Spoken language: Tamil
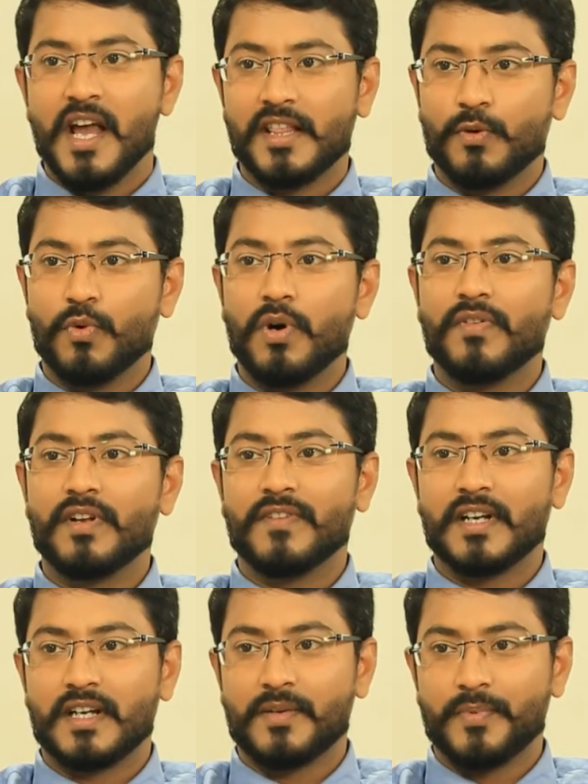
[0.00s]
இந்த ஓவர்
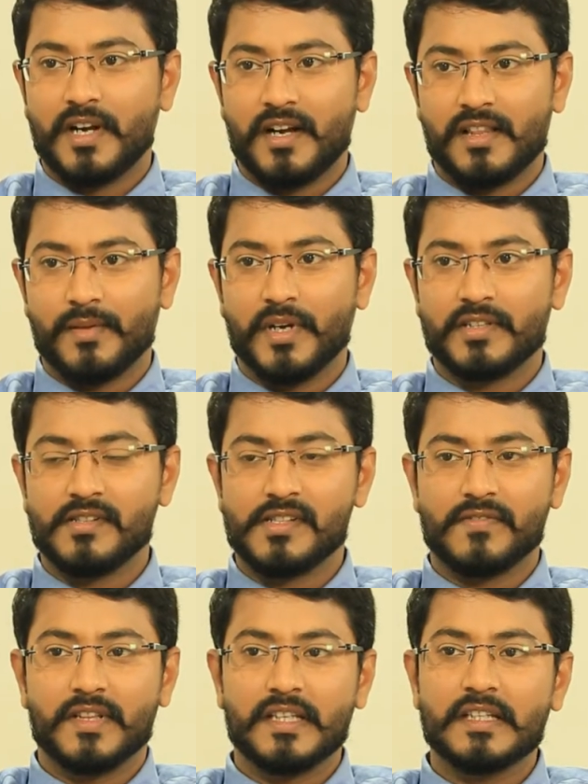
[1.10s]
ஒர்க் பண்ணுற அந்த மசில்ஸ்
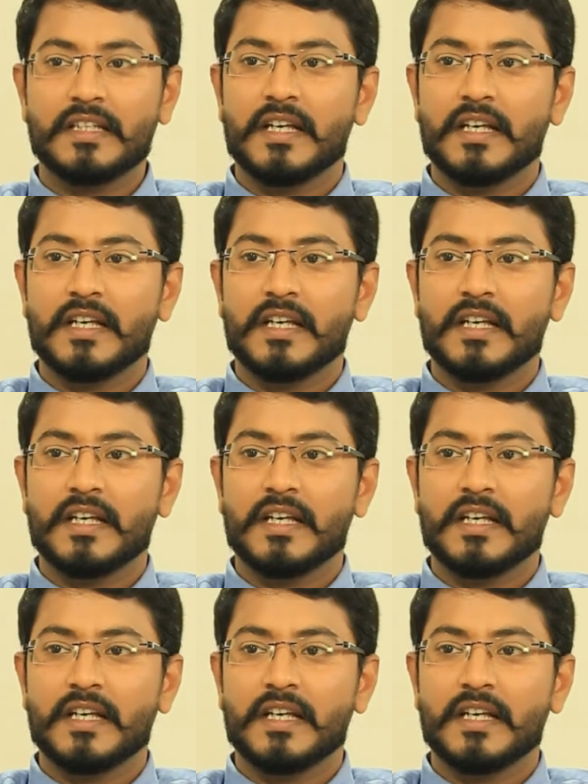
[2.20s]
வந்து